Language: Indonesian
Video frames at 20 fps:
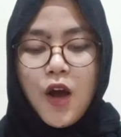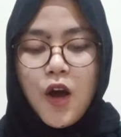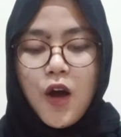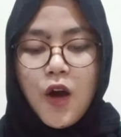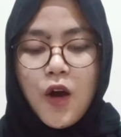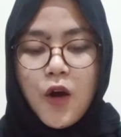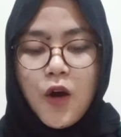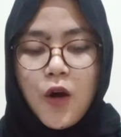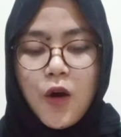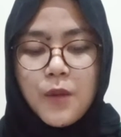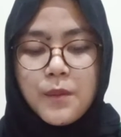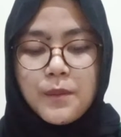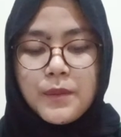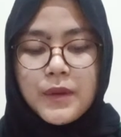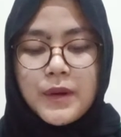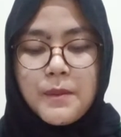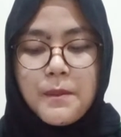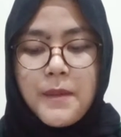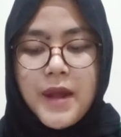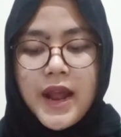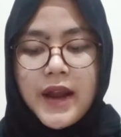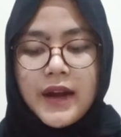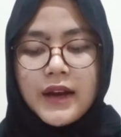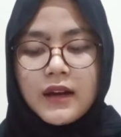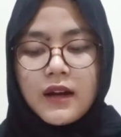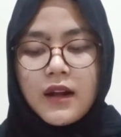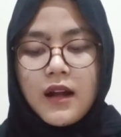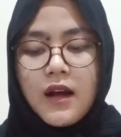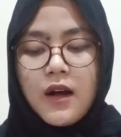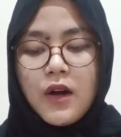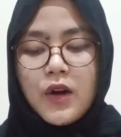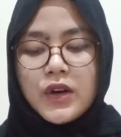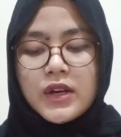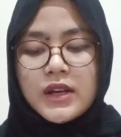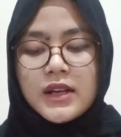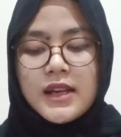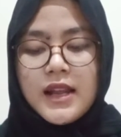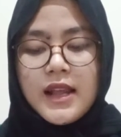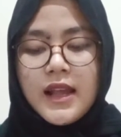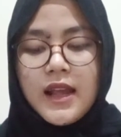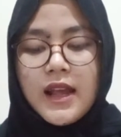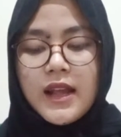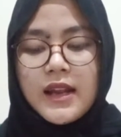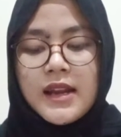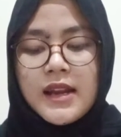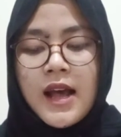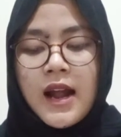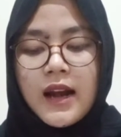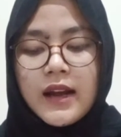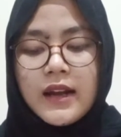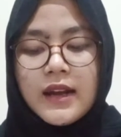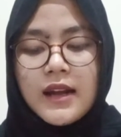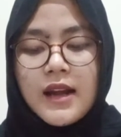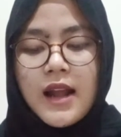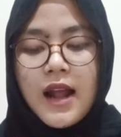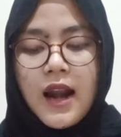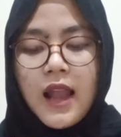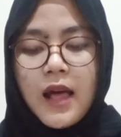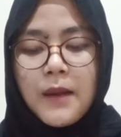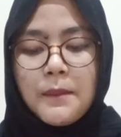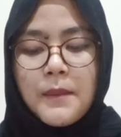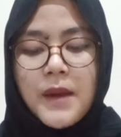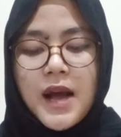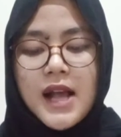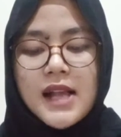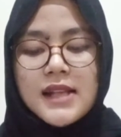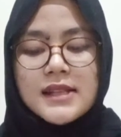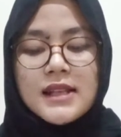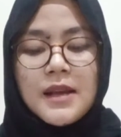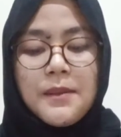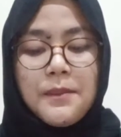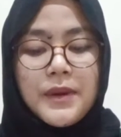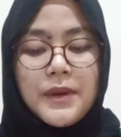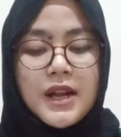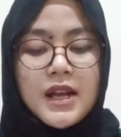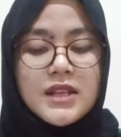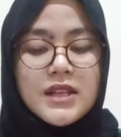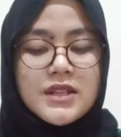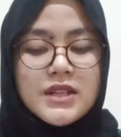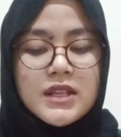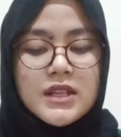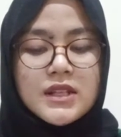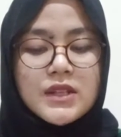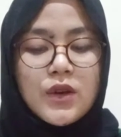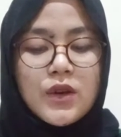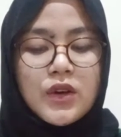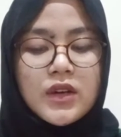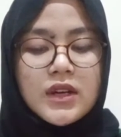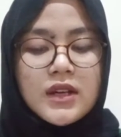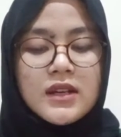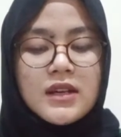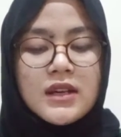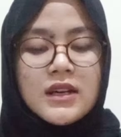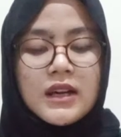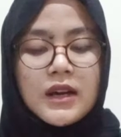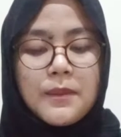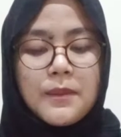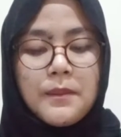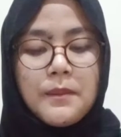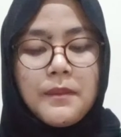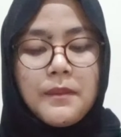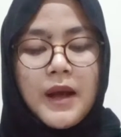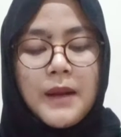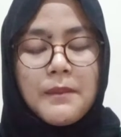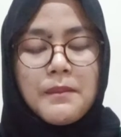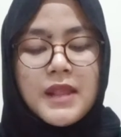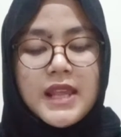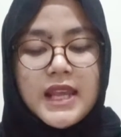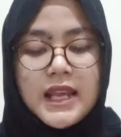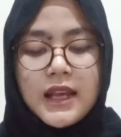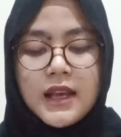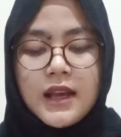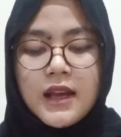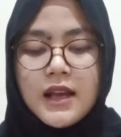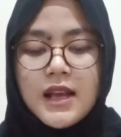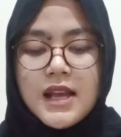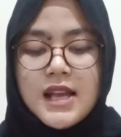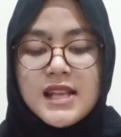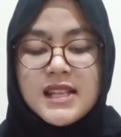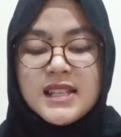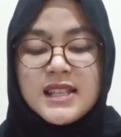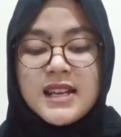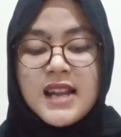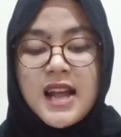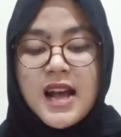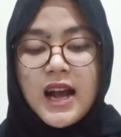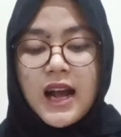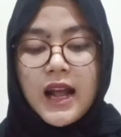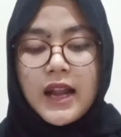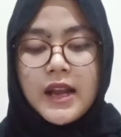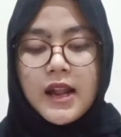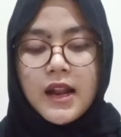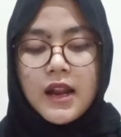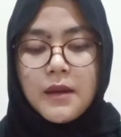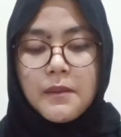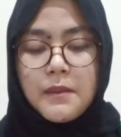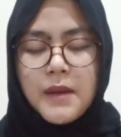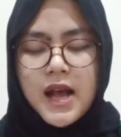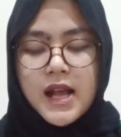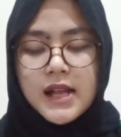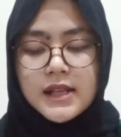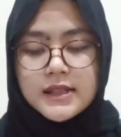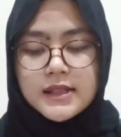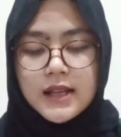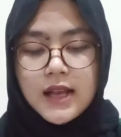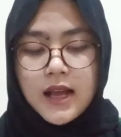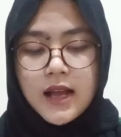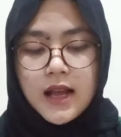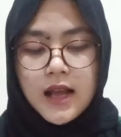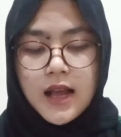open bear orde dan dalam bahasa Perancis order public, sedangkan dalam bahasa